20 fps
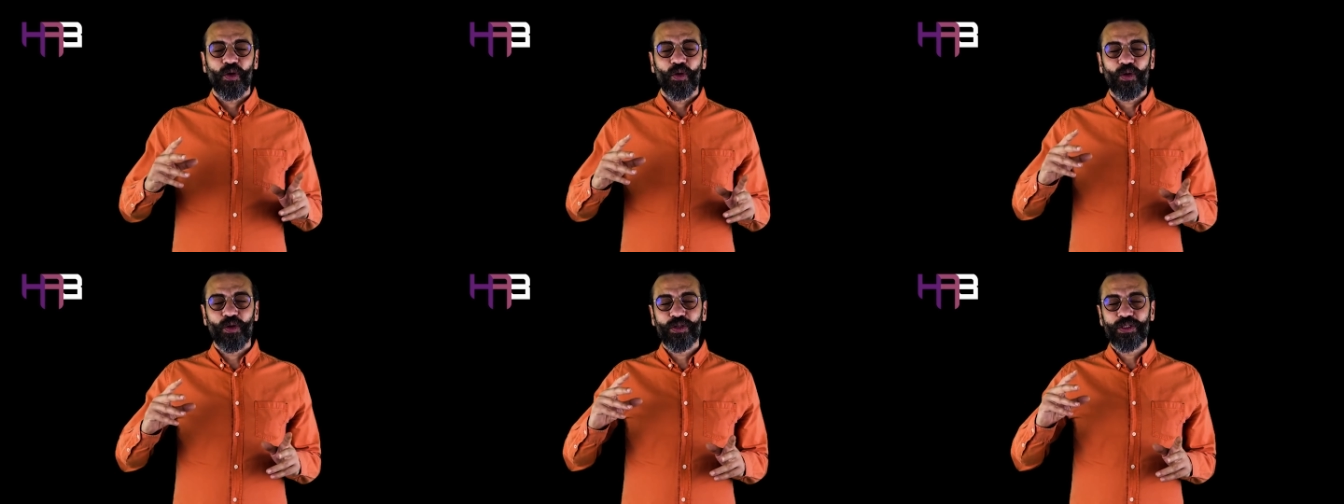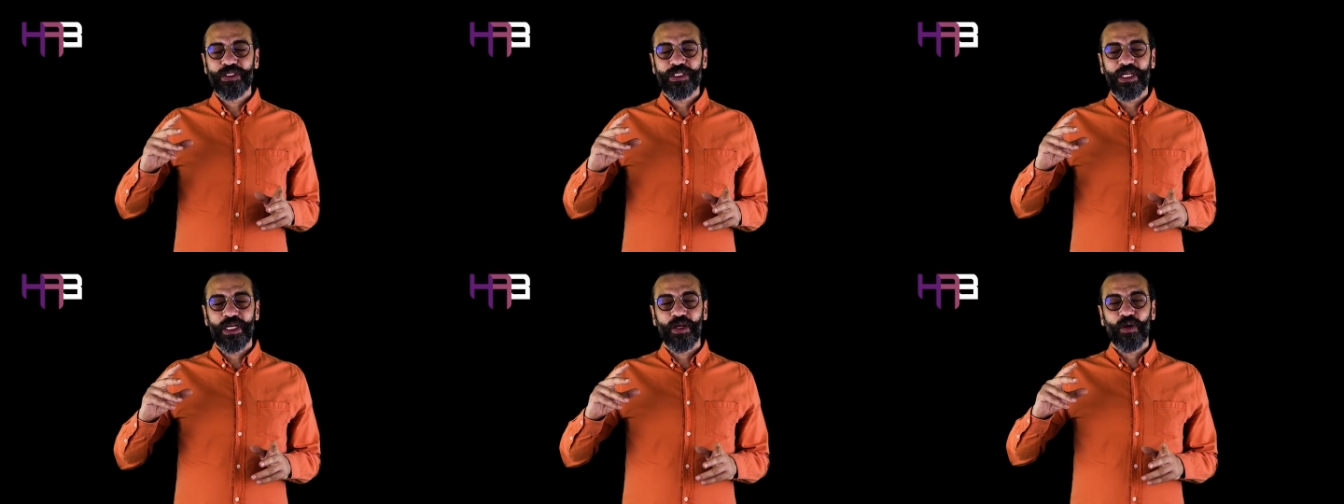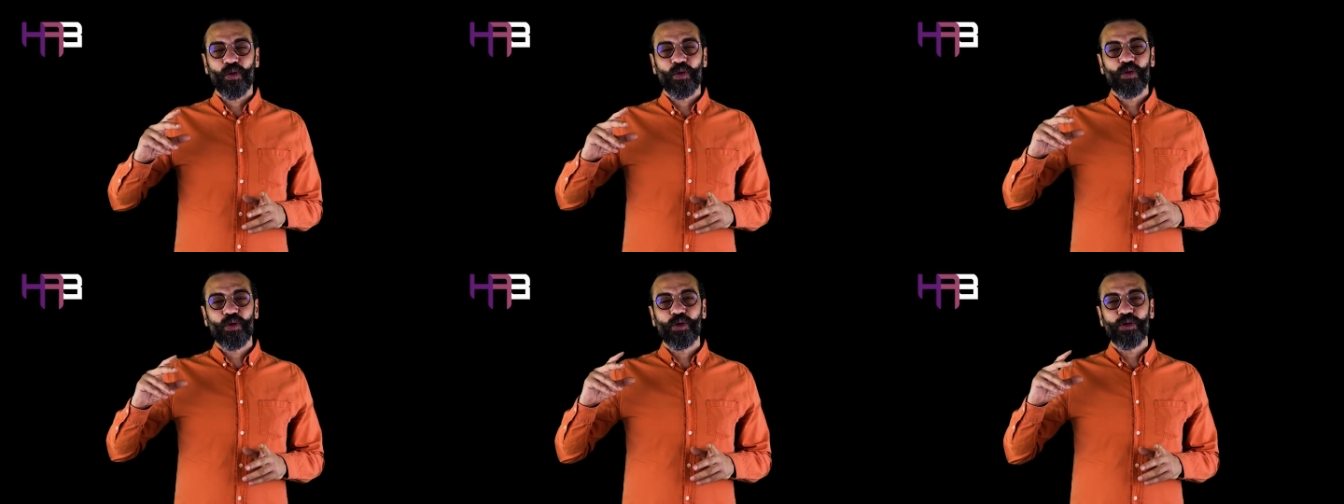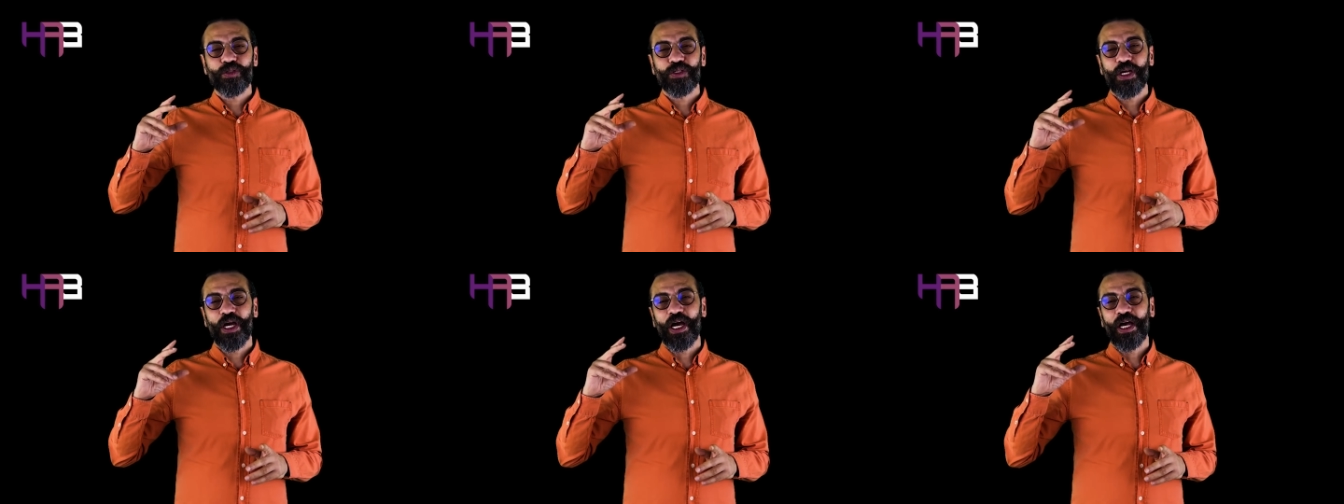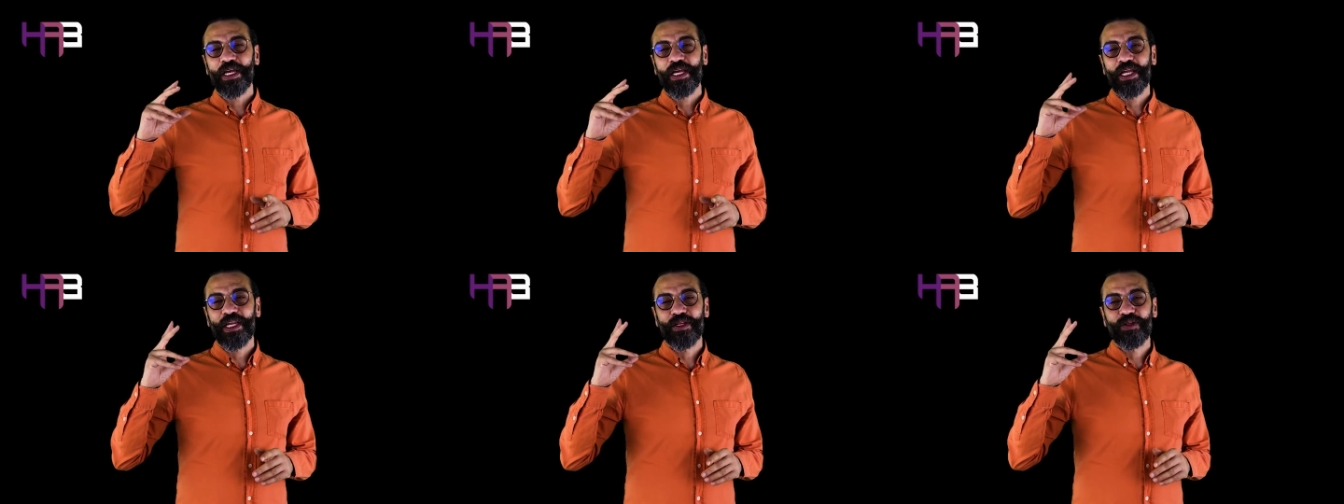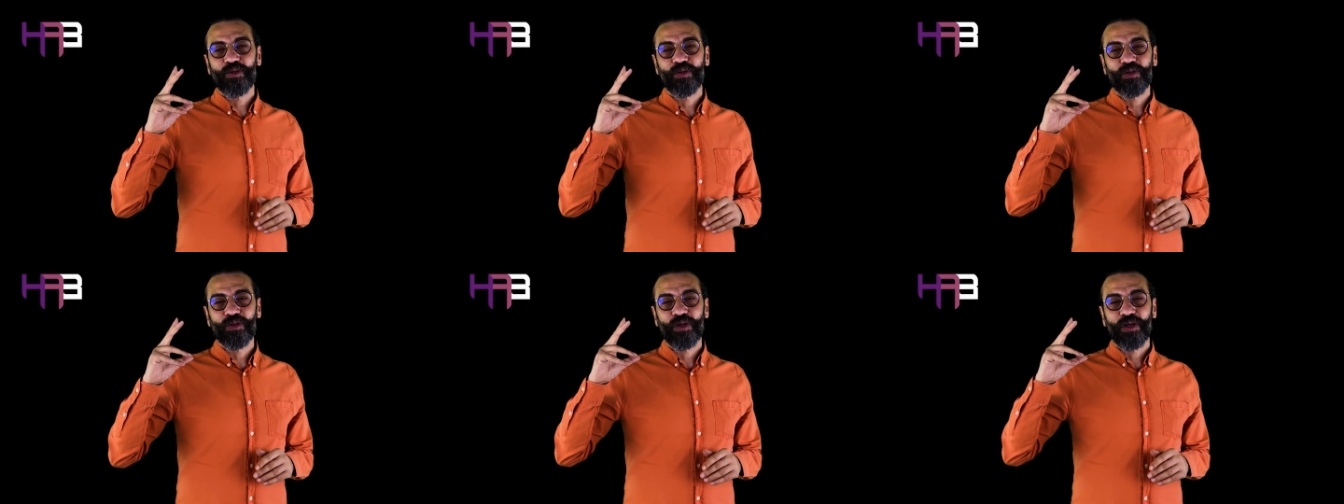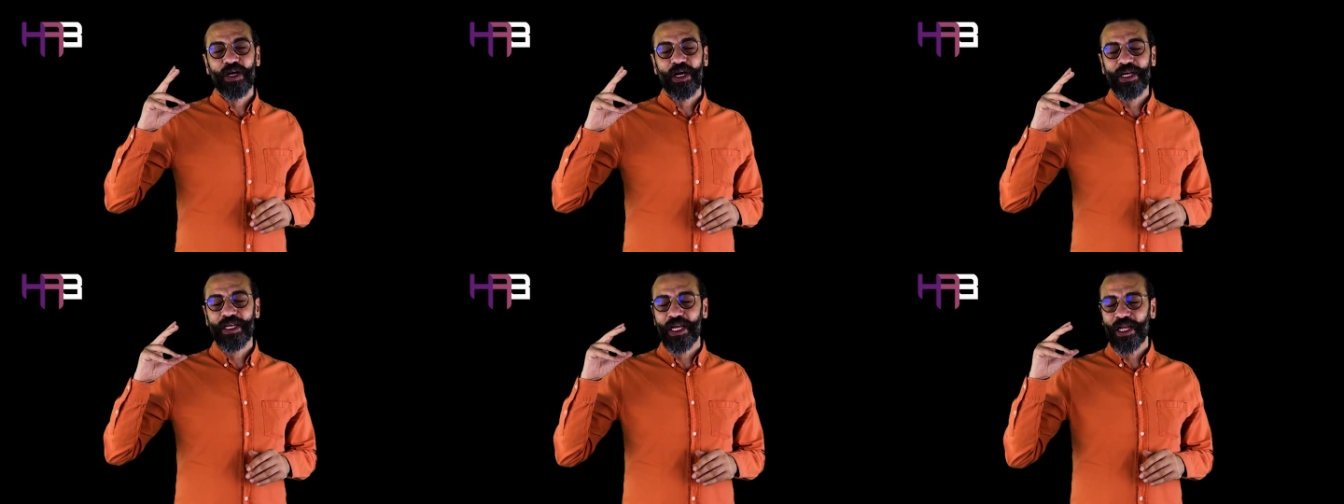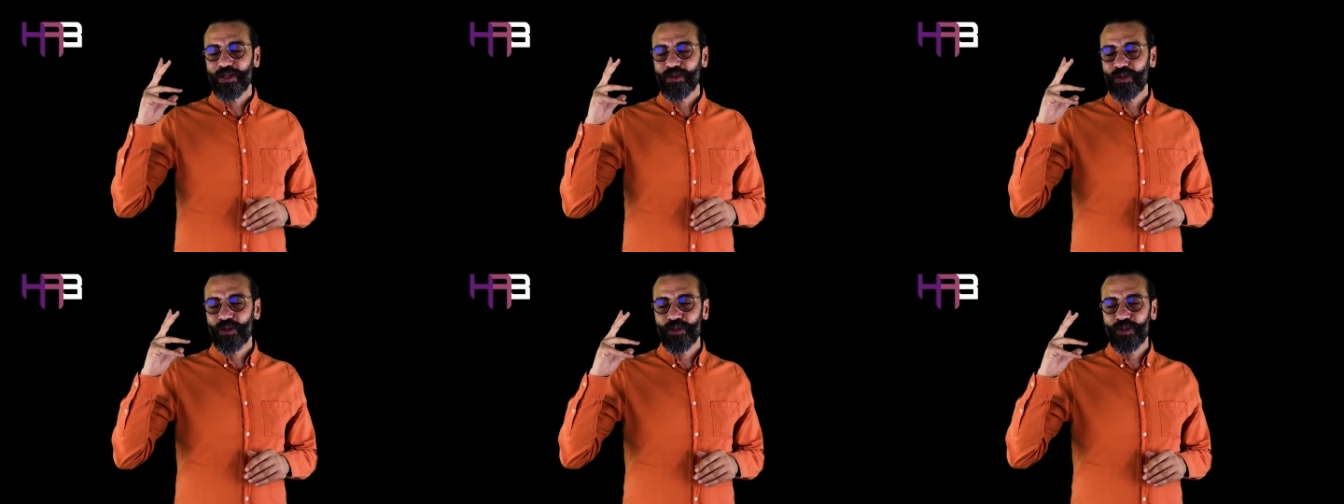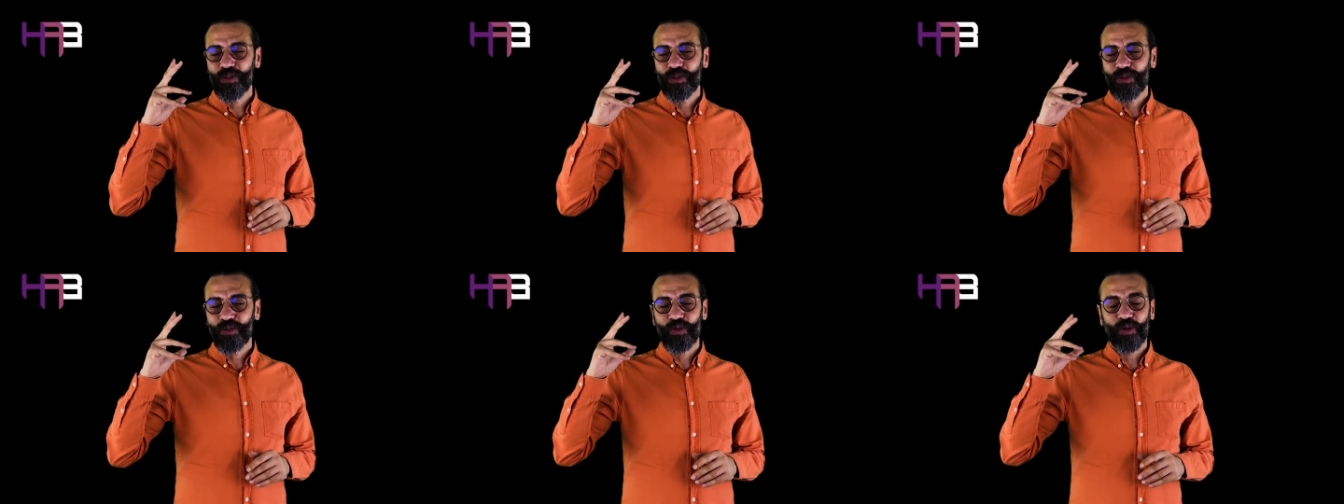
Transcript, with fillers: Önce o koşuyu hayal ediyor, hayal kuruyor.